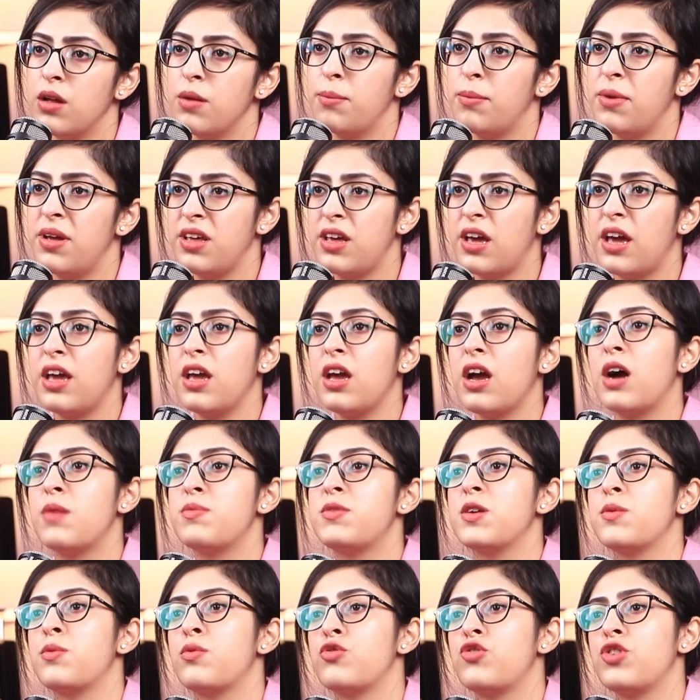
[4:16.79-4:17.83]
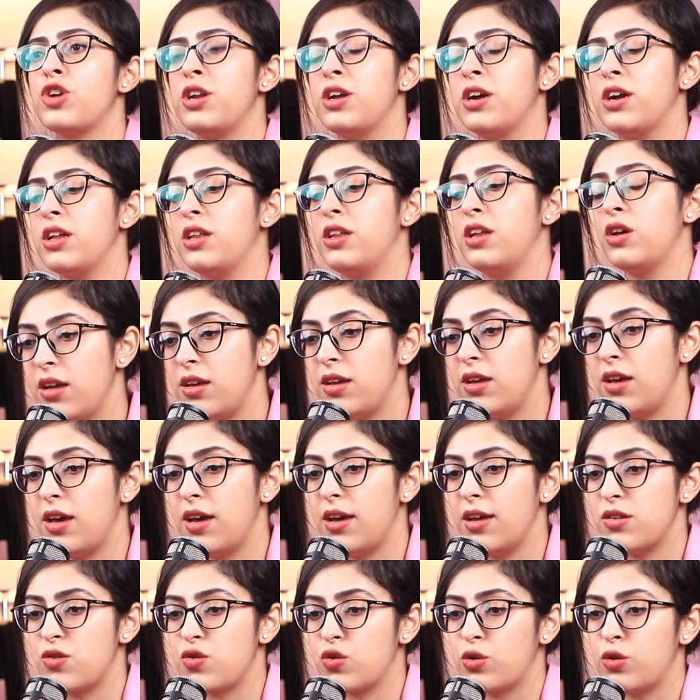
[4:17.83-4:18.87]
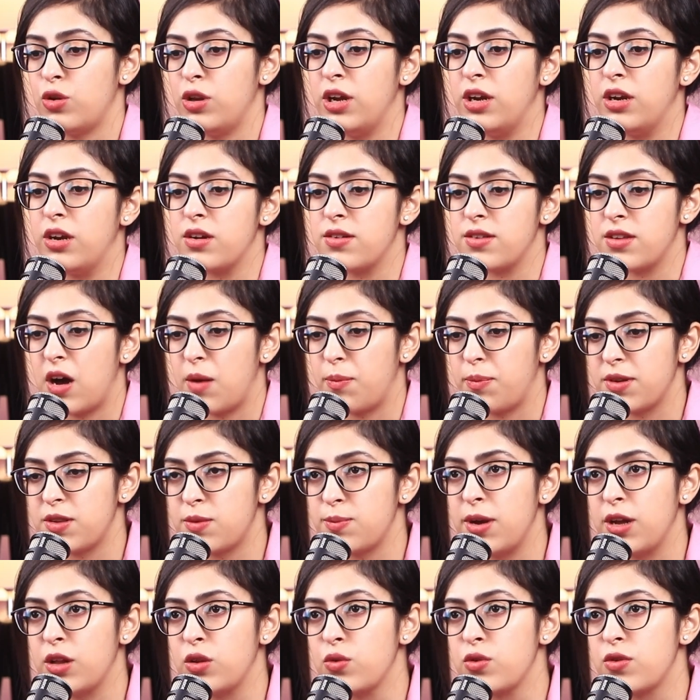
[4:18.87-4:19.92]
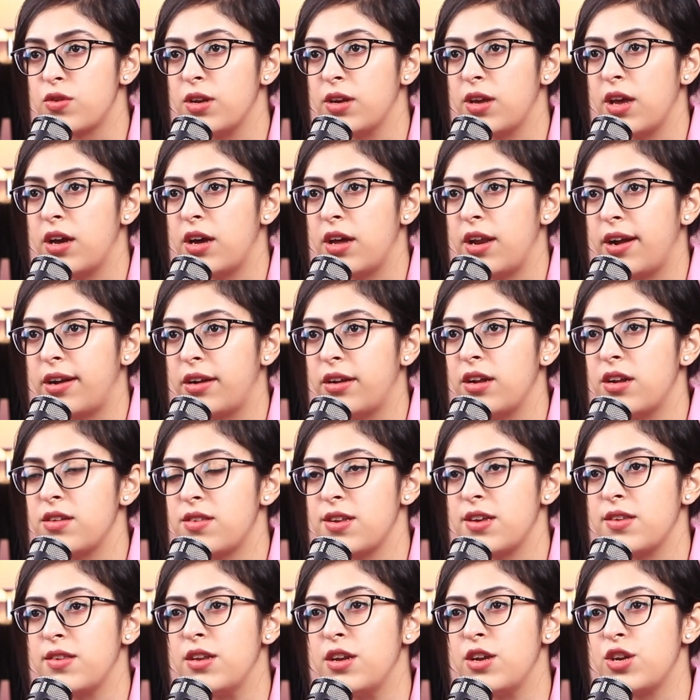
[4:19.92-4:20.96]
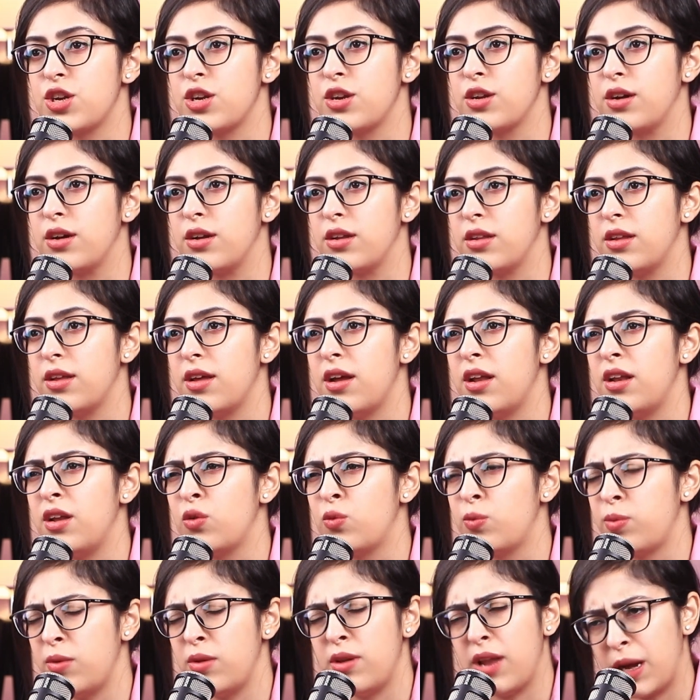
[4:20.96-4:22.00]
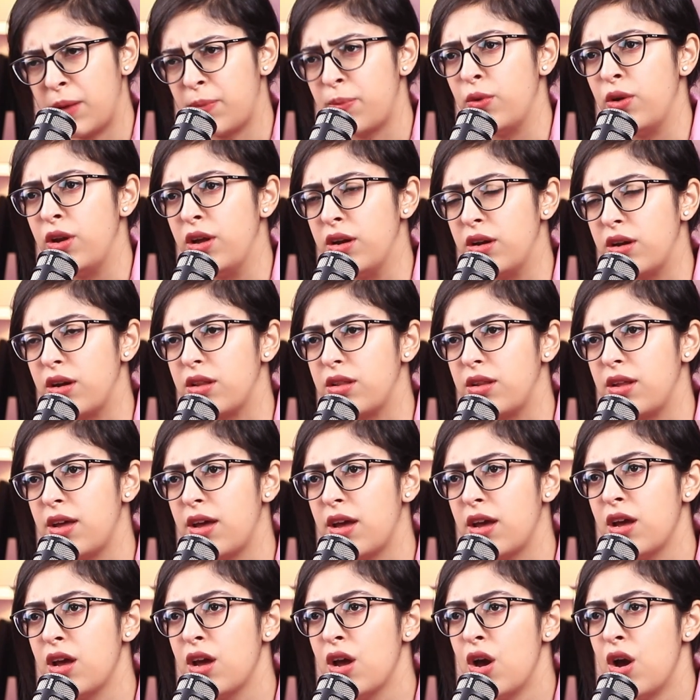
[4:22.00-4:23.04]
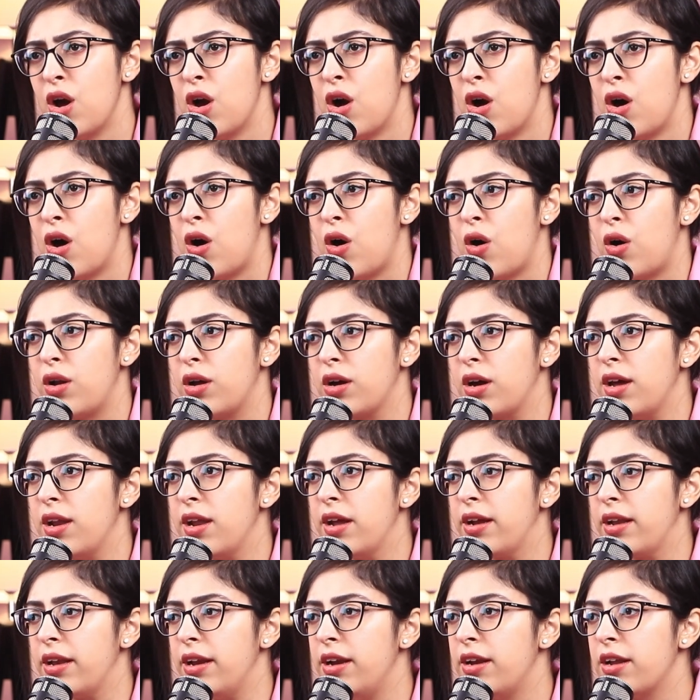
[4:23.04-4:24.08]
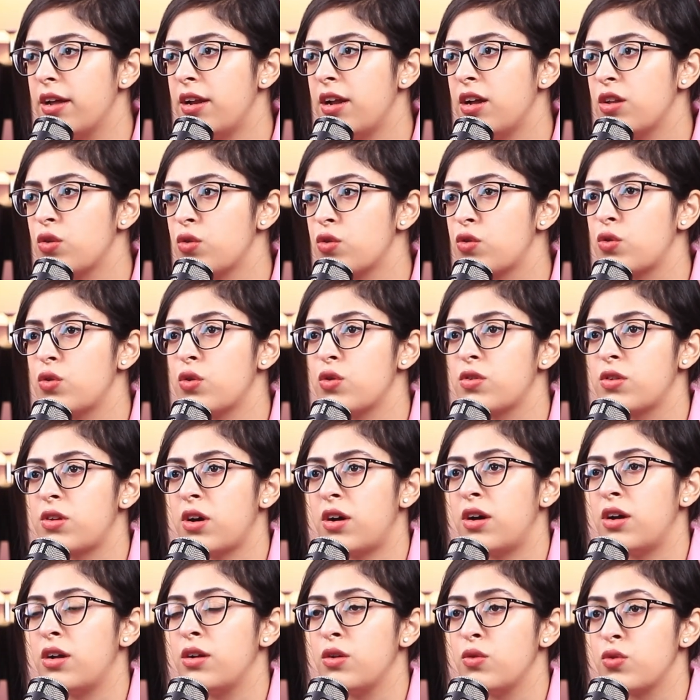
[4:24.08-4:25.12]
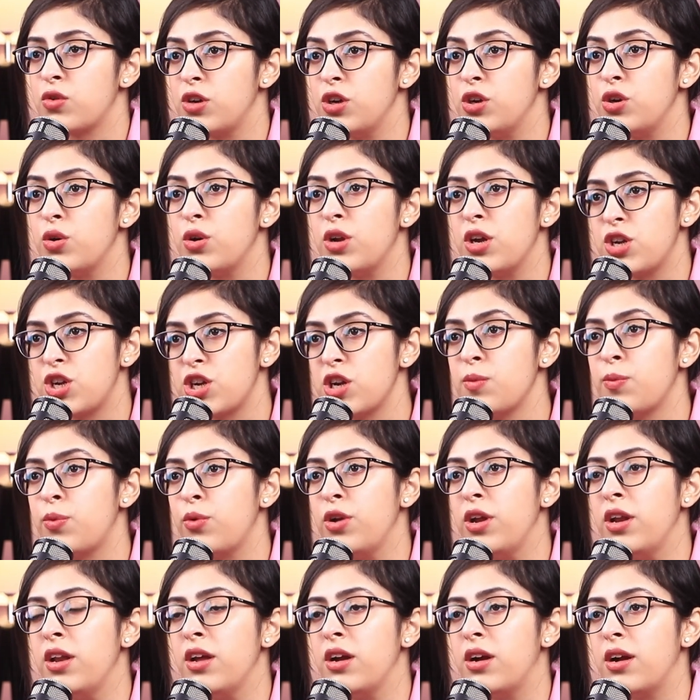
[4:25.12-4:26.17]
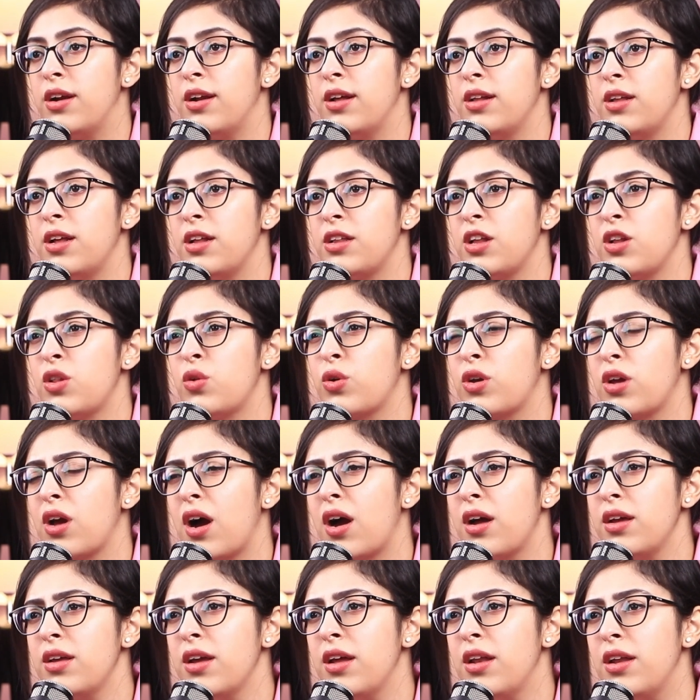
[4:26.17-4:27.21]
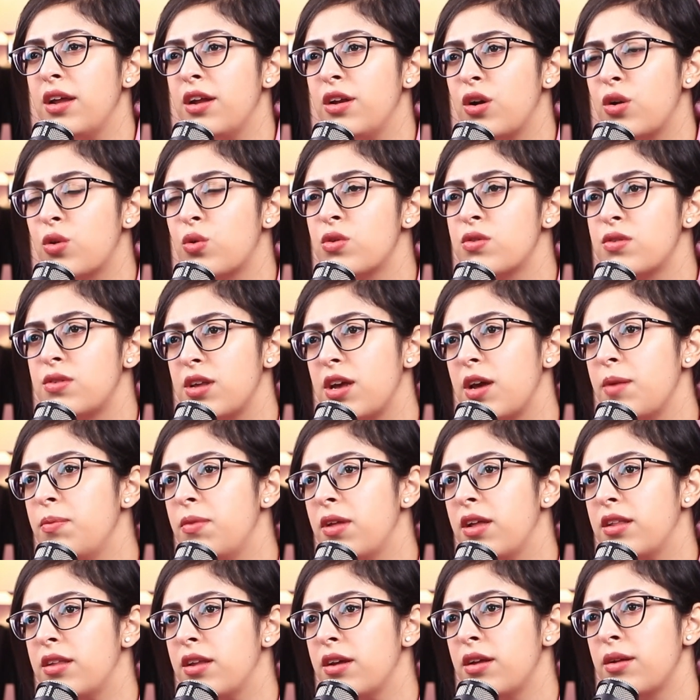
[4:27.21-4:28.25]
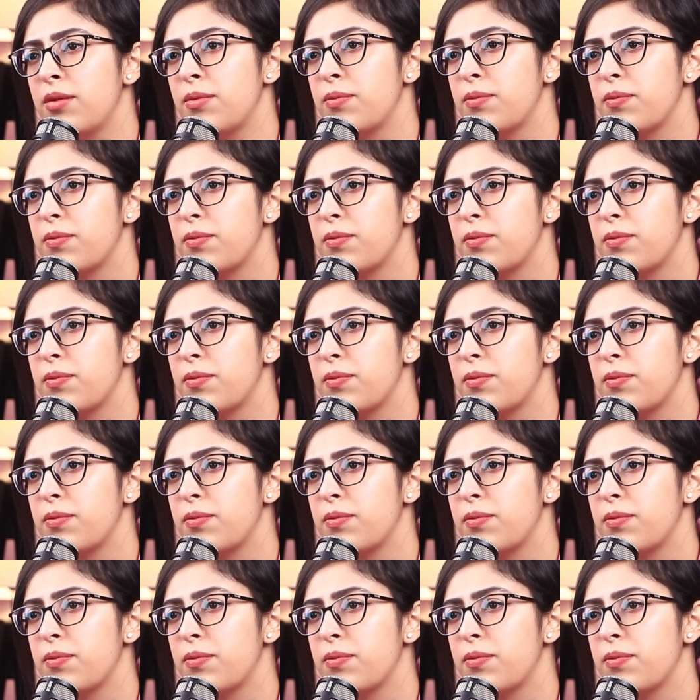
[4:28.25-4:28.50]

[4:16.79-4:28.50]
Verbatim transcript: मैं यही आपसे पूछने लगी थी ये जो लीडर्स आपस में एक दूसरे की करेक्टर असैसिनेशन करते हैं लेग पुलिंग करते हैं और अगर एक लीडर है तो उसको उसका उसकी ड्यूरेशन पूरी नहीं करने देती तो क्या ये लीडर को जेब देते है